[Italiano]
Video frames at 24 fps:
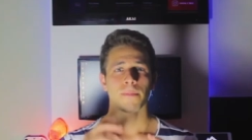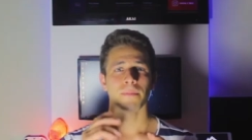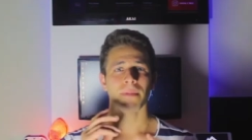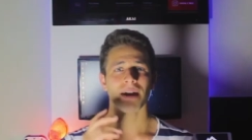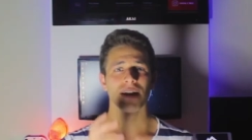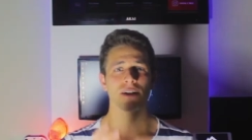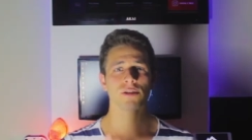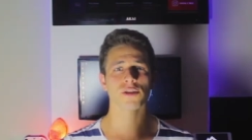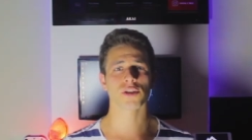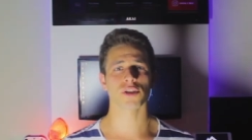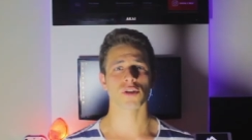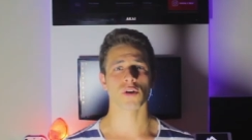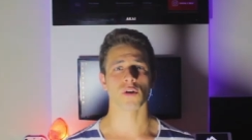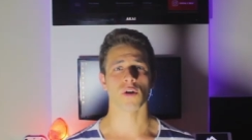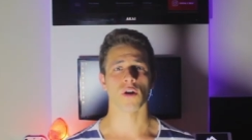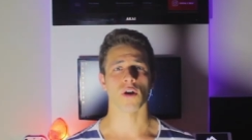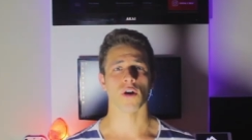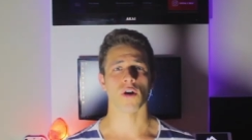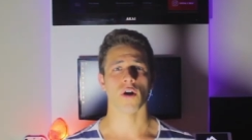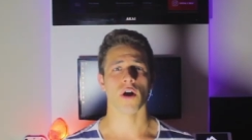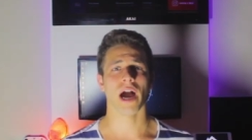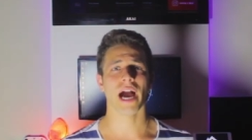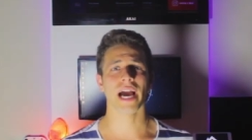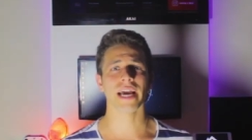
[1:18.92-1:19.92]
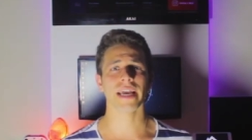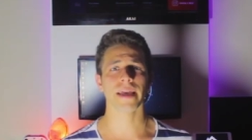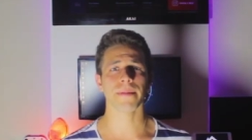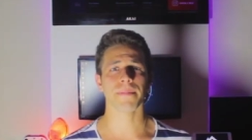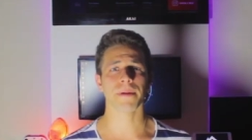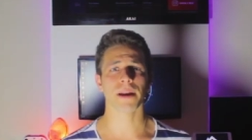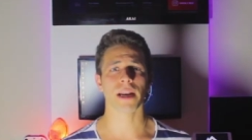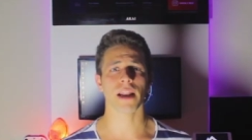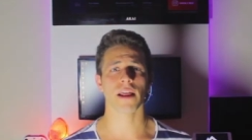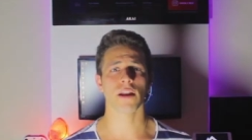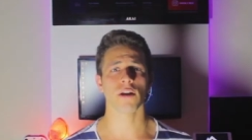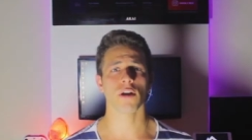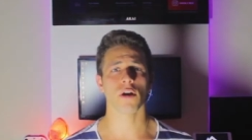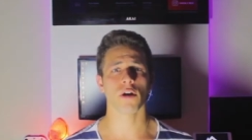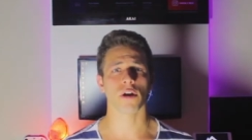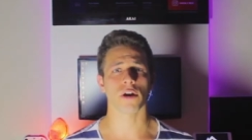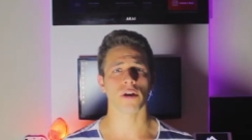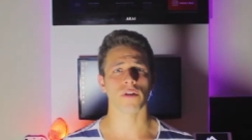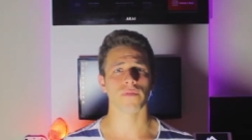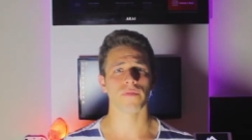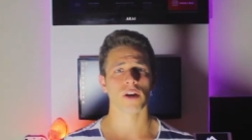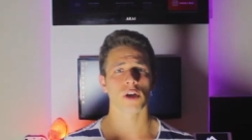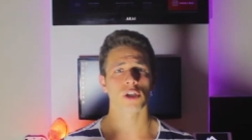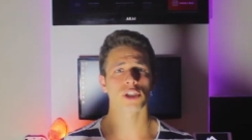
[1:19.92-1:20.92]
Ma non solo, anche per la
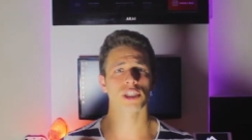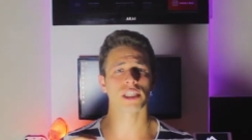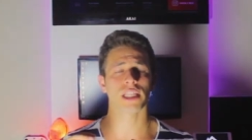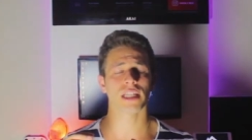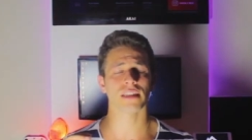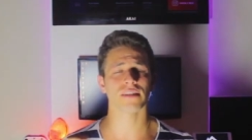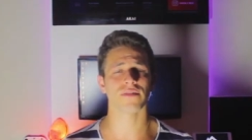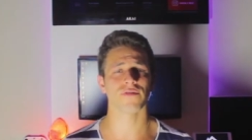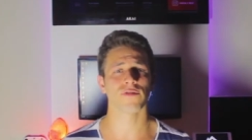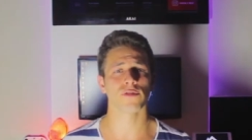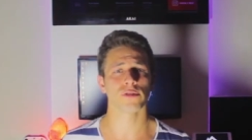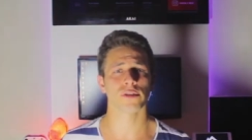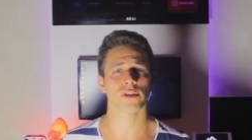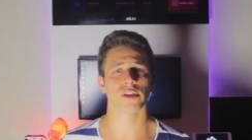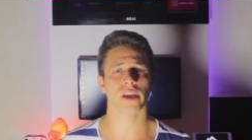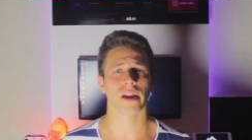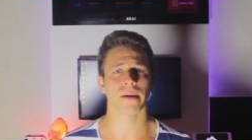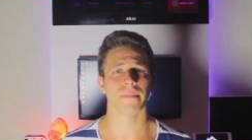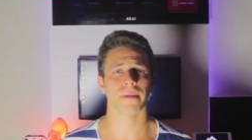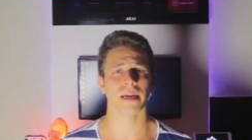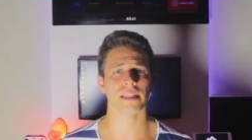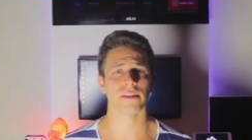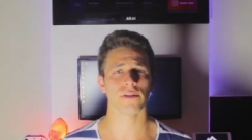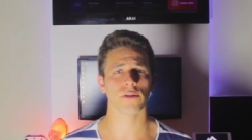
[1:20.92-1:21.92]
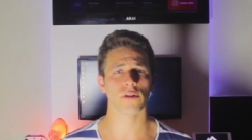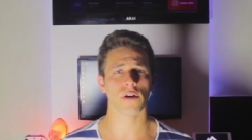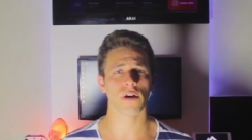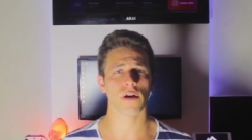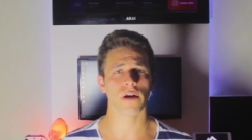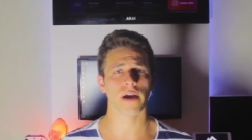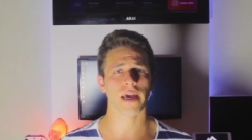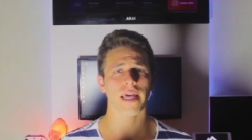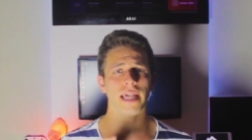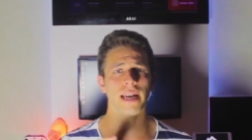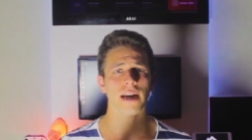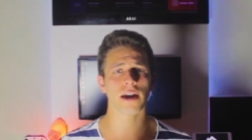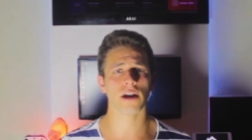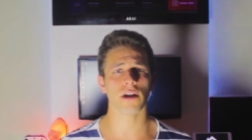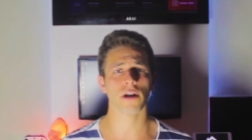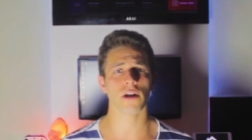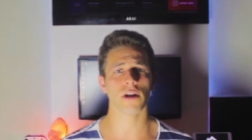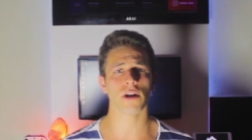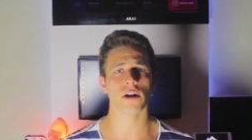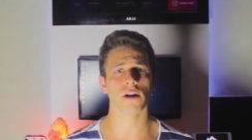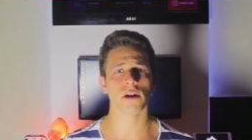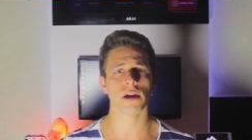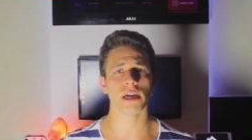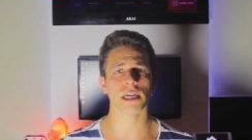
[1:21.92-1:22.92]
loro velocità di funzionamento e la
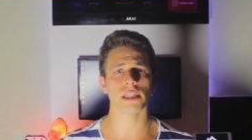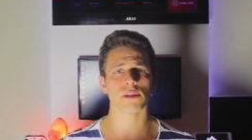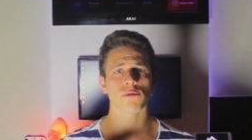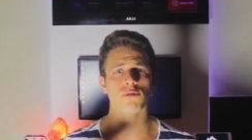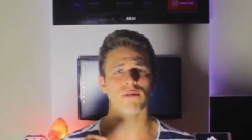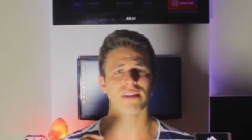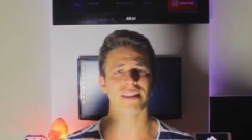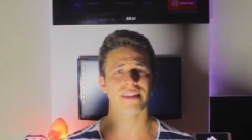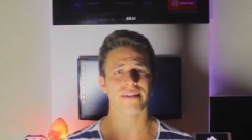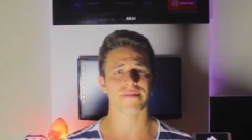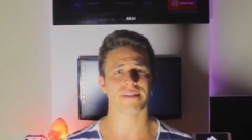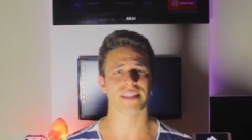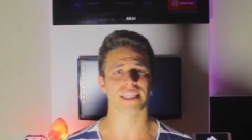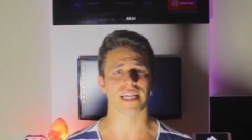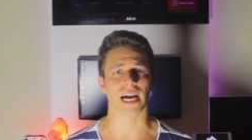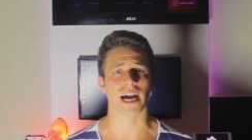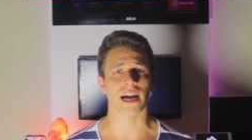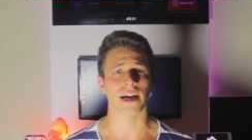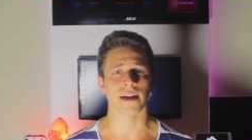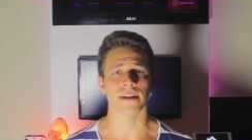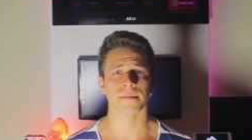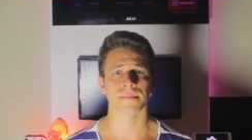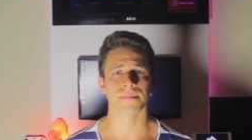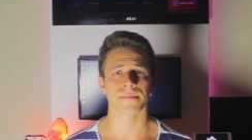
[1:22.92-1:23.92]
loro intuitività.